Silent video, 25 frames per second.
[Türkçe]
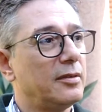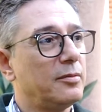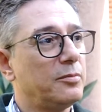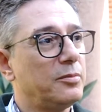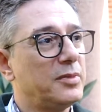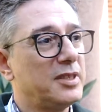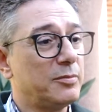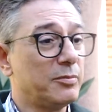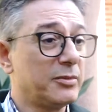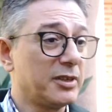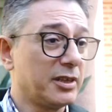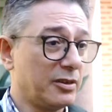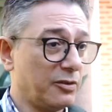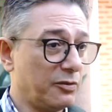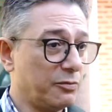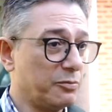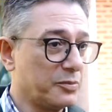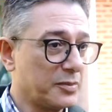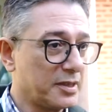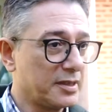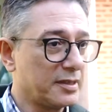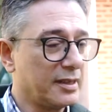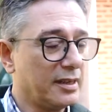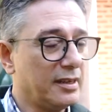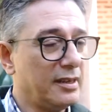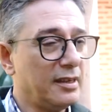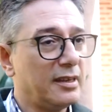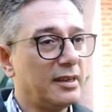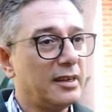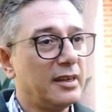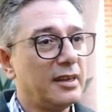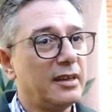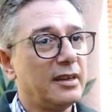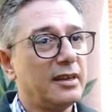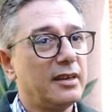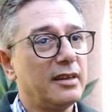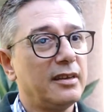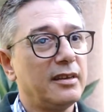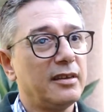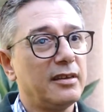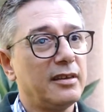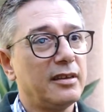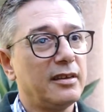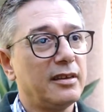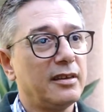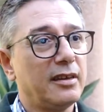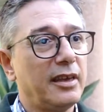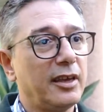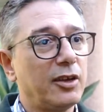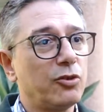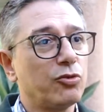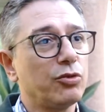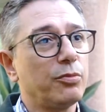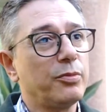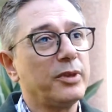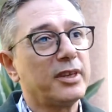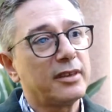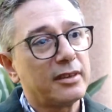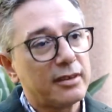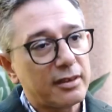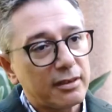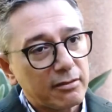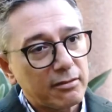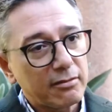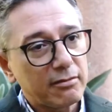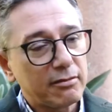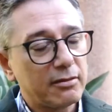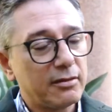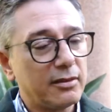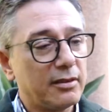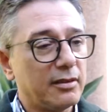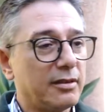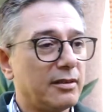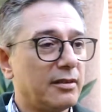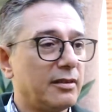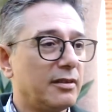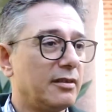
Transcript: bizim tarafımızda. E, ekonomik e,